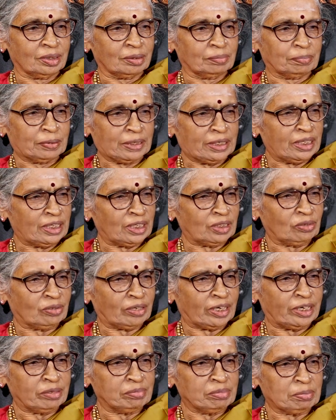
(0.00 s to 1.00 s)
பெண் ஏதோ
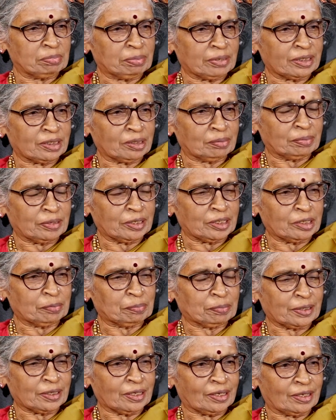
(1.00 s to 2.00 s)

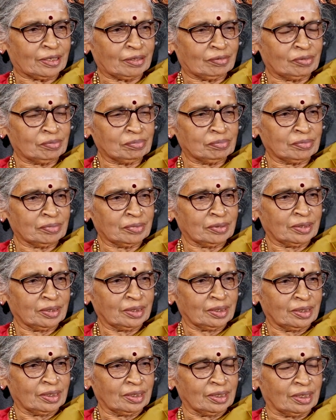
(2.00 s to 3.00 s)
அடிமைப்படுத்தப்பட்டிருப்பதாகவும்
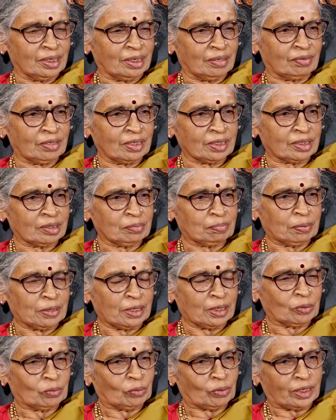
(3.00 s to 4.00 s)
அவளுக்கு பல
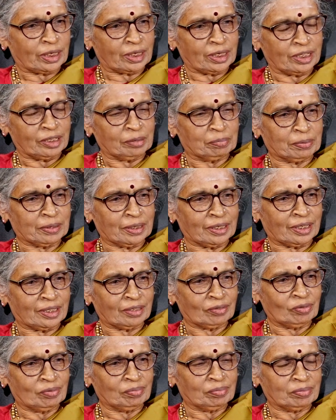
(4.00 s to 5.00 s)
குறைகள்
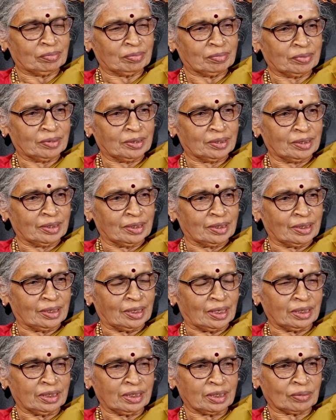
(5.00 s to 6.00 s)
இருப்பதாகவும்
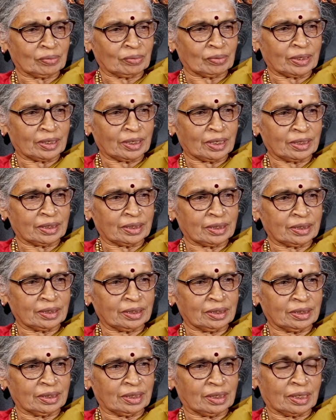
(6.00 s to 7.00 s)
அந்த குறைகளுக்கு
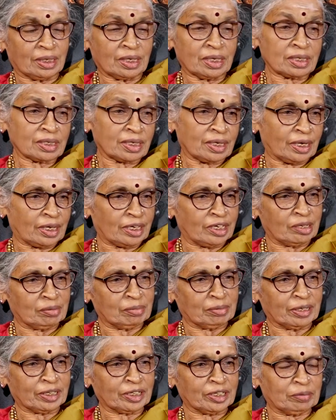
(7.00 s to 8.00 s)
ஆண்
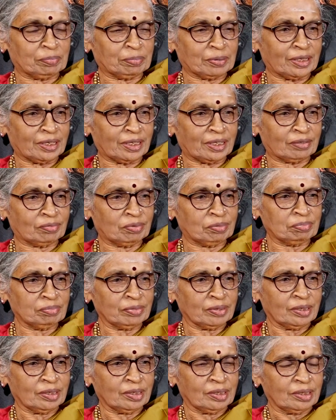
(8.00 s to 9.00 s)
காரணமாக இருப்பதாகவும்
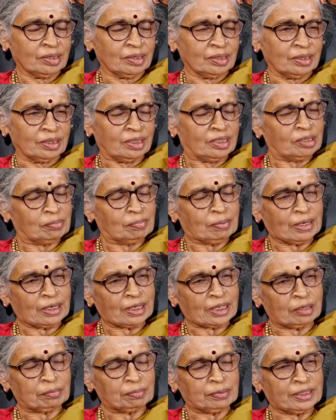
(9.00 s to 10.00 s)
என்று பல
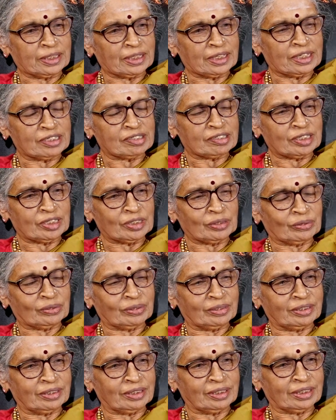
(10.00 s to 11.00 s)
கற்பிதங்களை செய்து
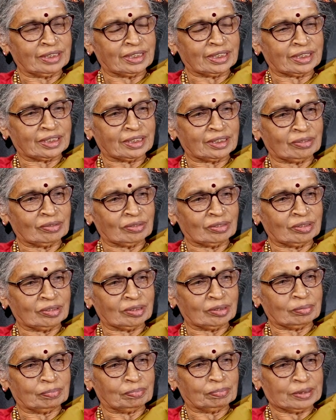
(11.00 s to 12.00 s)
கொண்டு இன்றைக்கு ஒரு
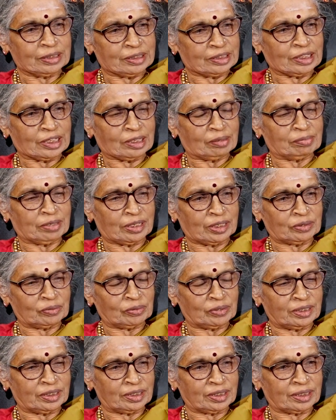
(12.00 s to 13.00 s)
பிரச்சாரம் நடந்து
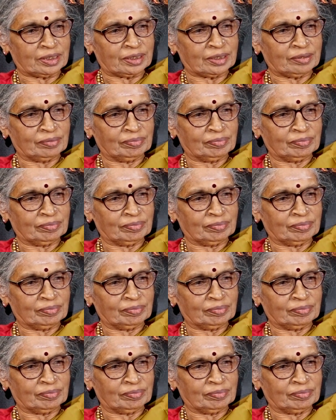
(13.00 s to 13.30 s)
கொண்டிருக்கிறது